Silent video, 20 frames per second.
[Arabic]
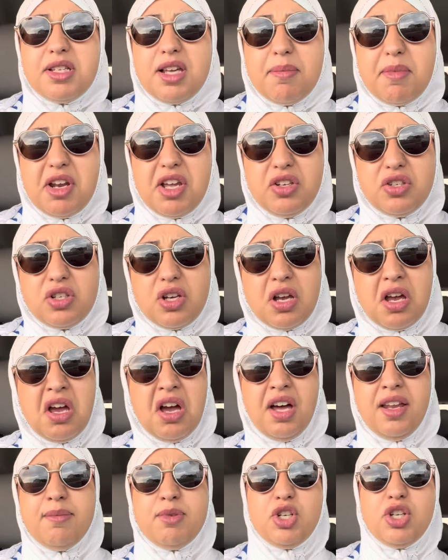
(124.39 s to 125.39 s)
ايام انا عشي
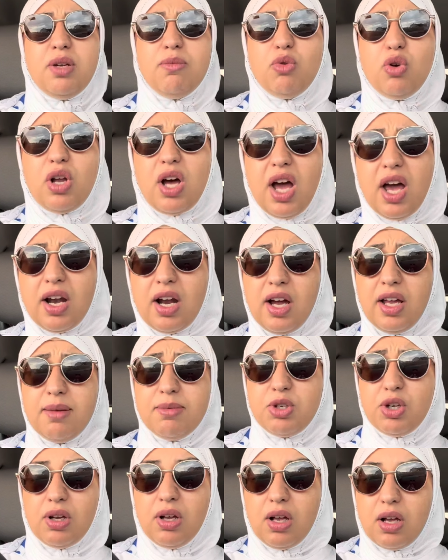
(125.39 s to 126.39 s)
حنا ماشي نعملوا الخير حنا
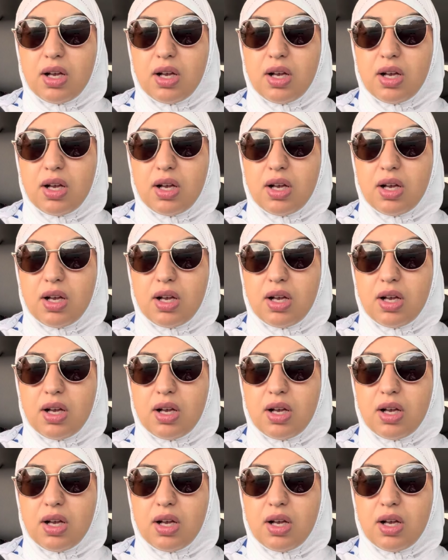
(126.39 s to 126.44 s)
ماشي